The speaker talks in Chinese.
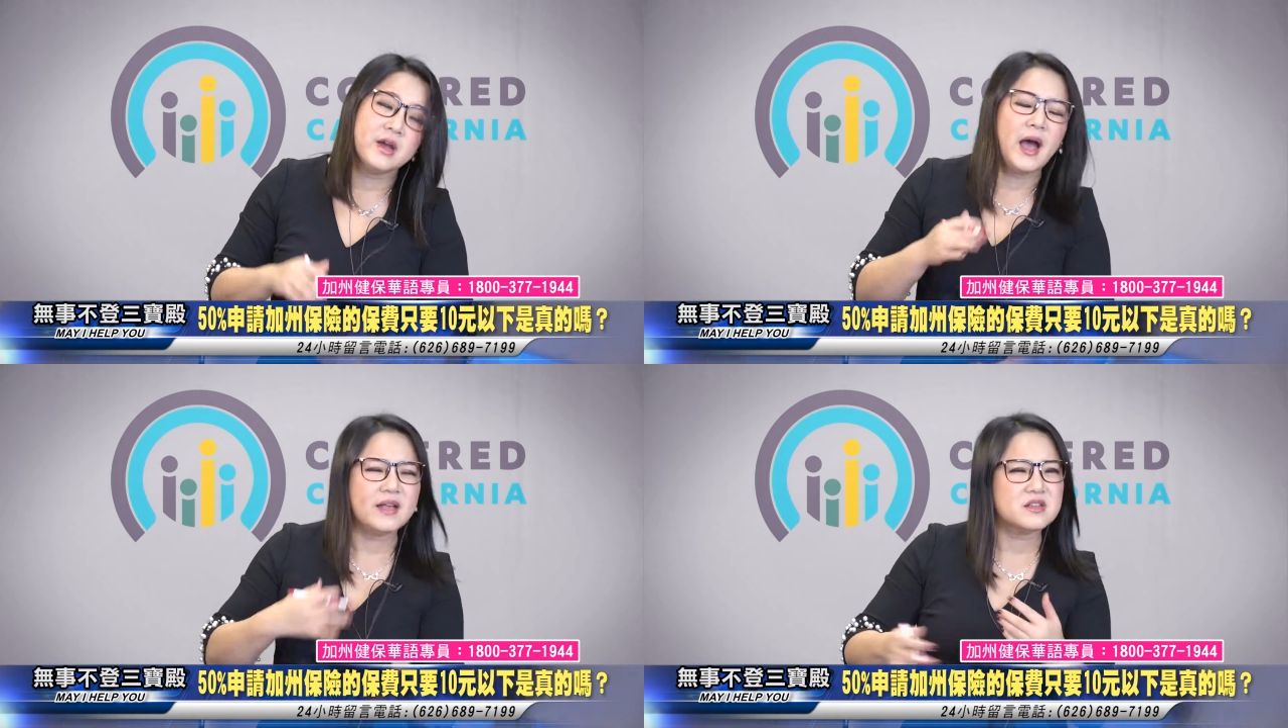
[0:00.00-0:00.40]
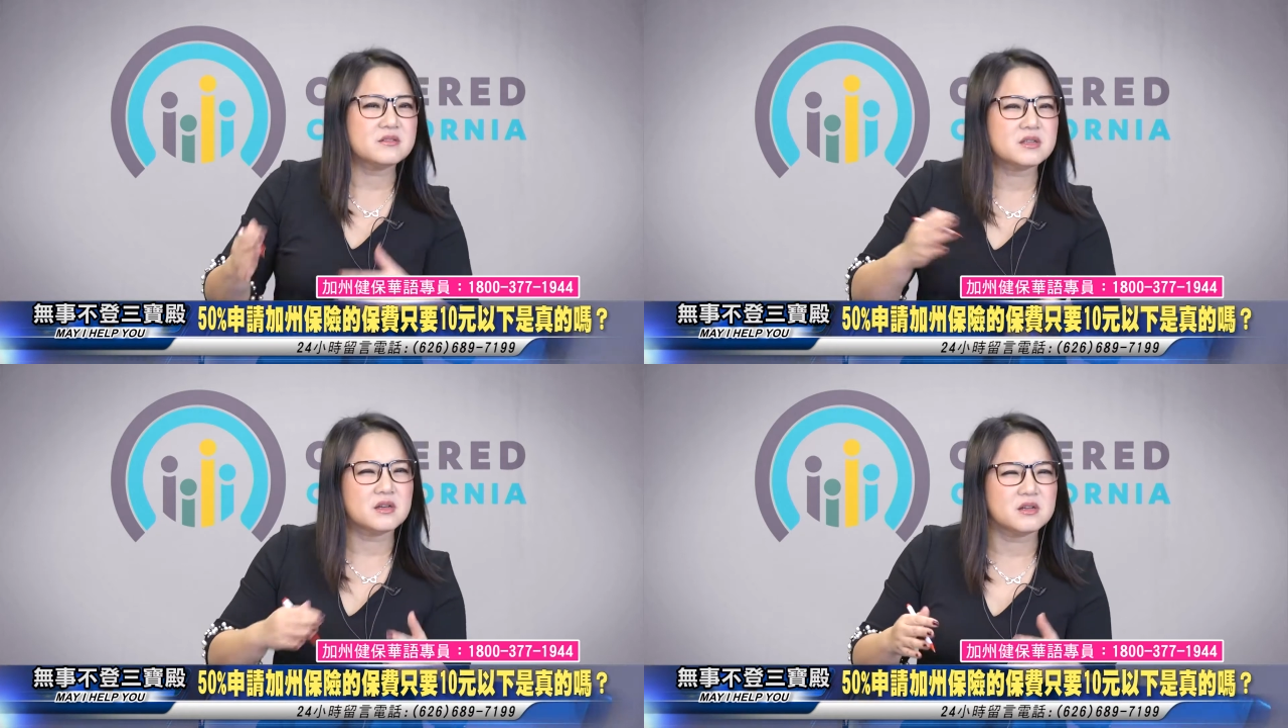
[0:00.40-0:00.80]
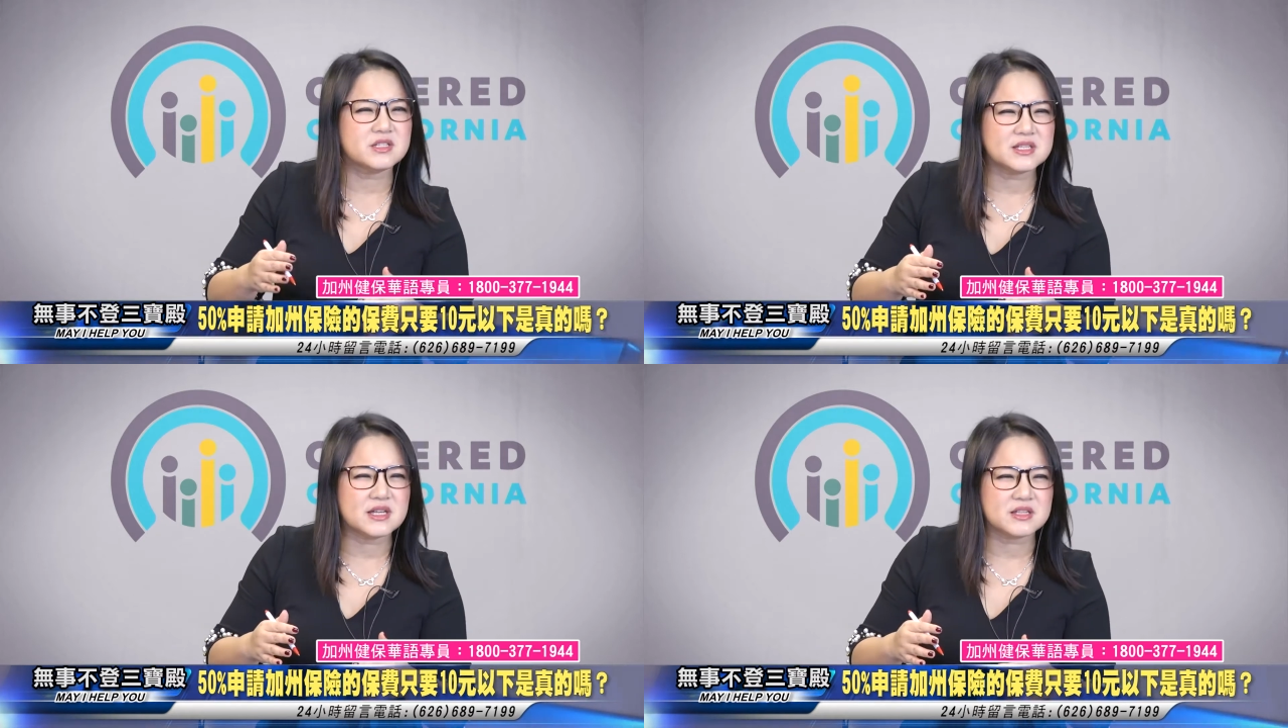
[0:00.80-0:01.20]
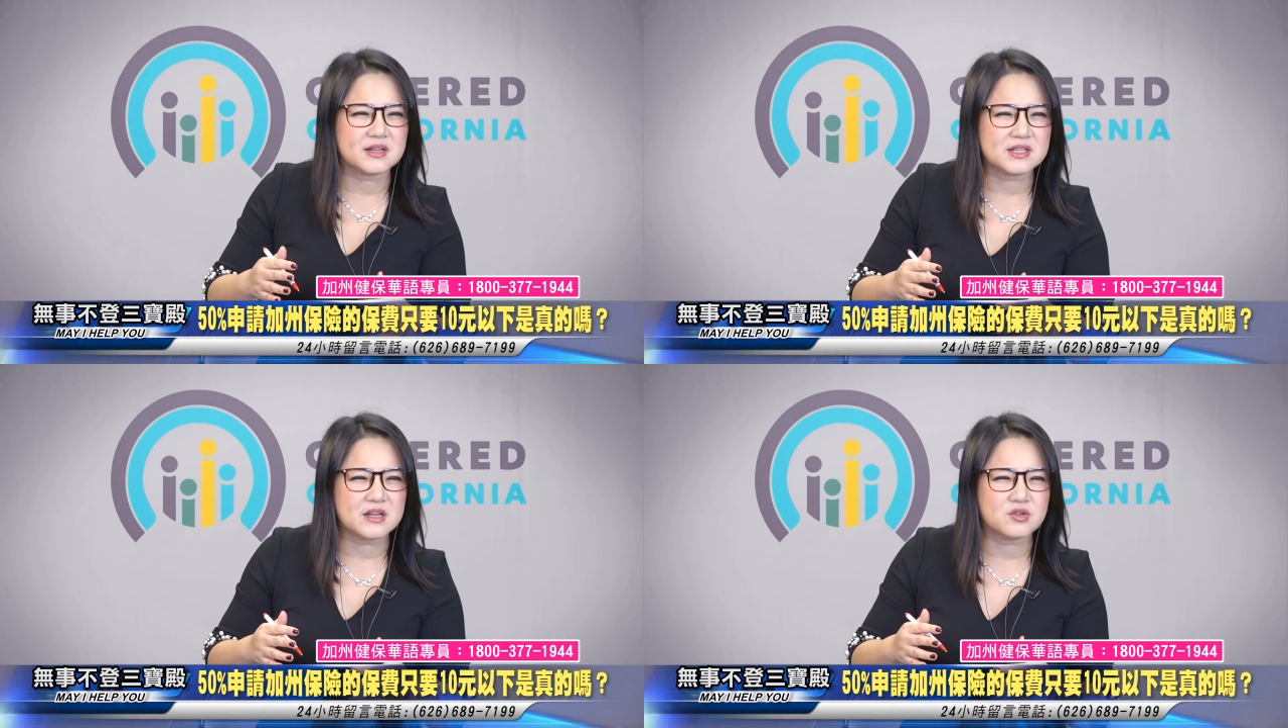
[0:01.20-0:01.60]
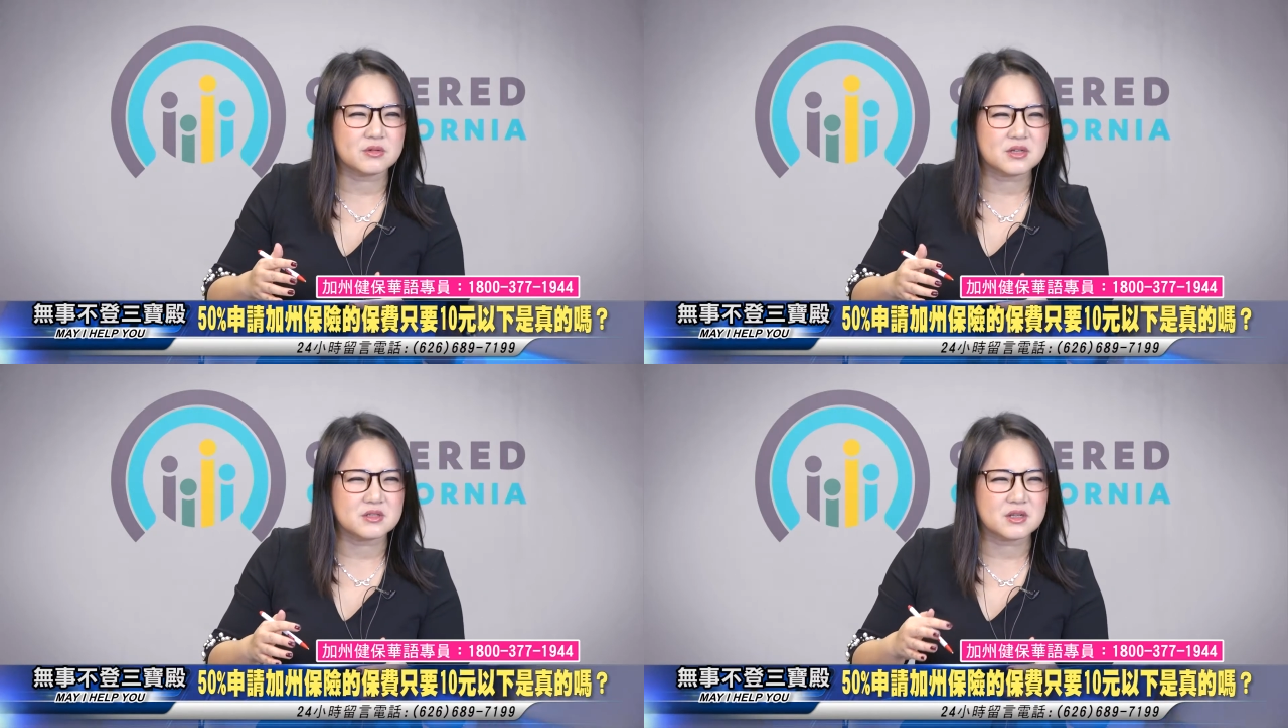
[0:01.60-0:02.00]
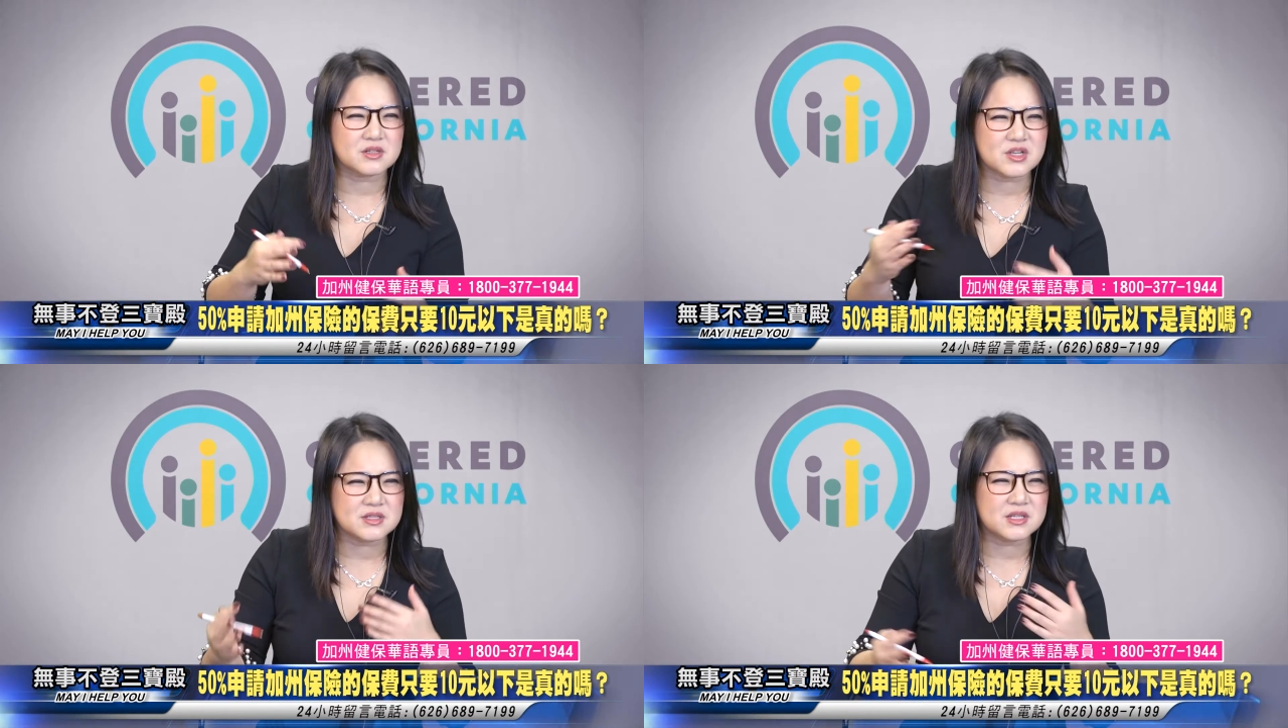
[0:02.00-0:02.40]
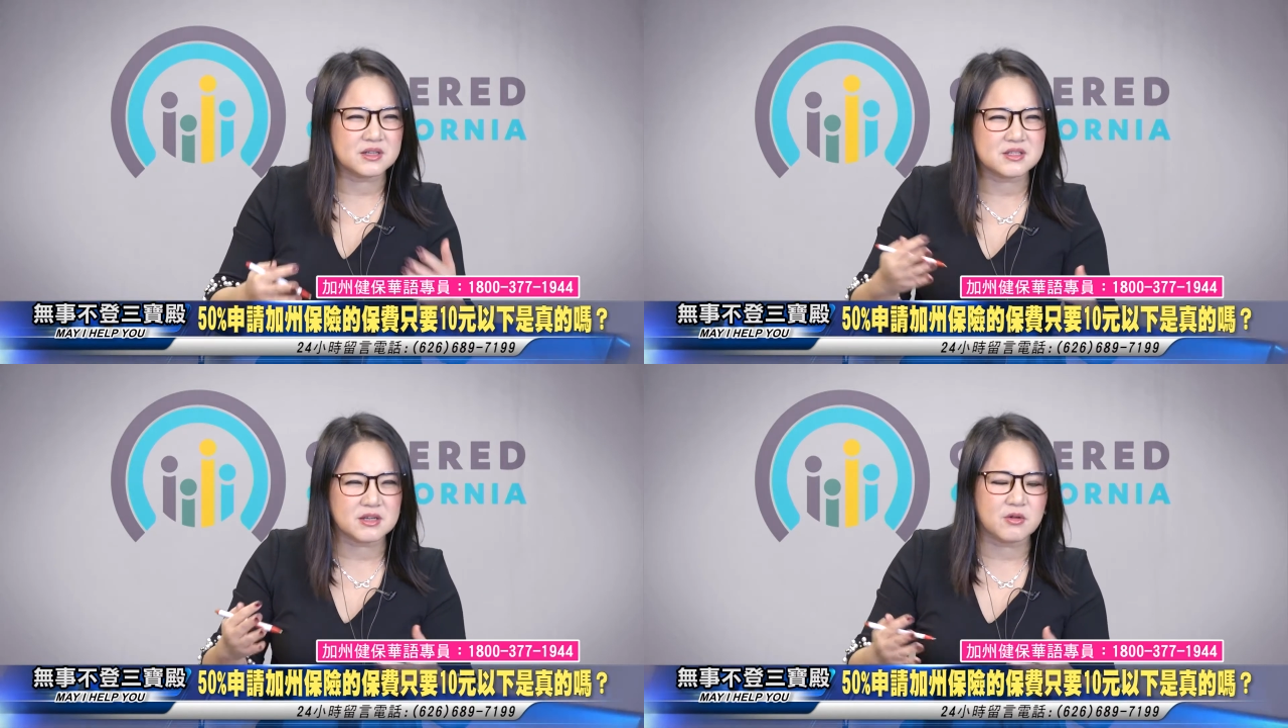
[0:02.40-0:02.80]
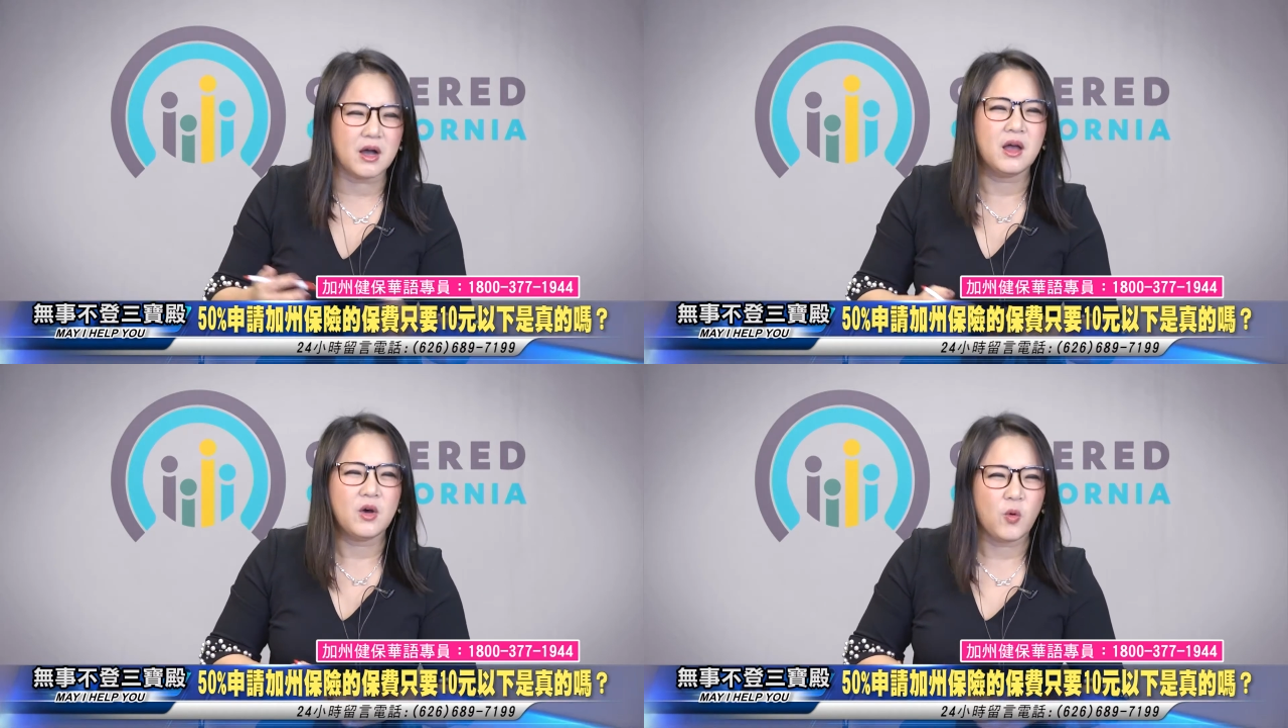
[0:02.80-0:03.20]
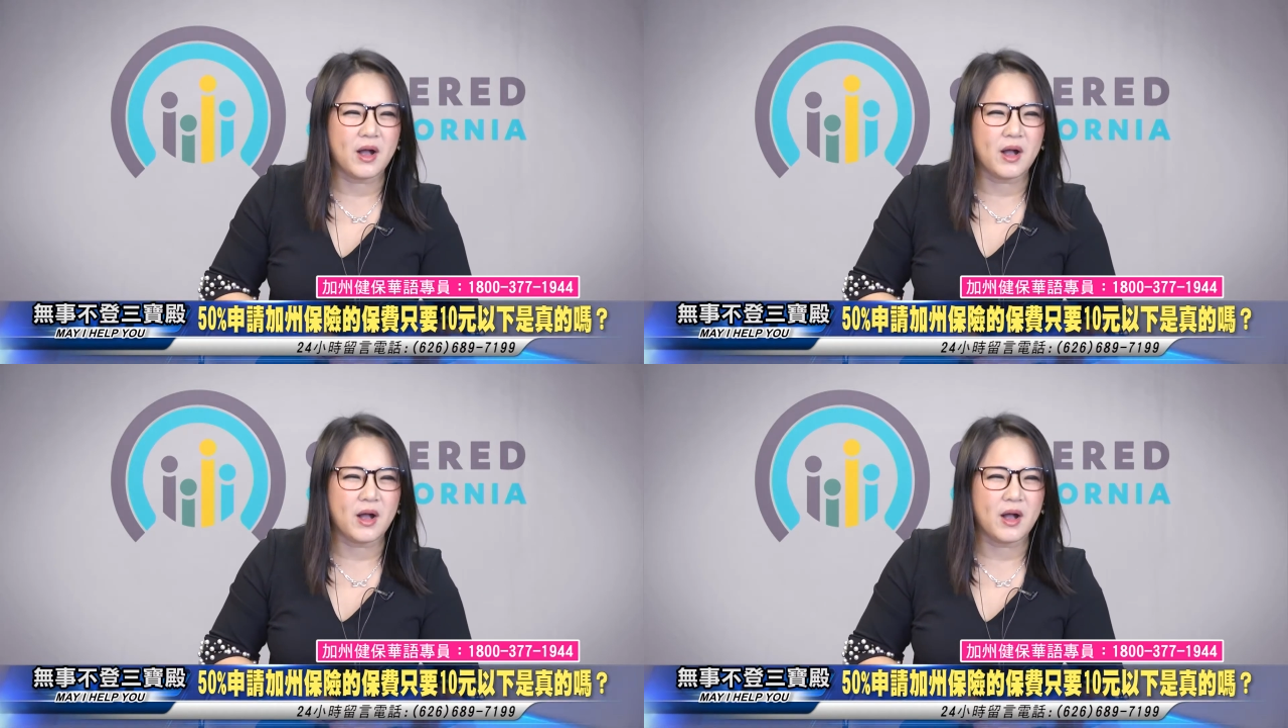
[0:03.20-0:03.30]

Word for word: 按照这个现在整个加州的这个申请的情况，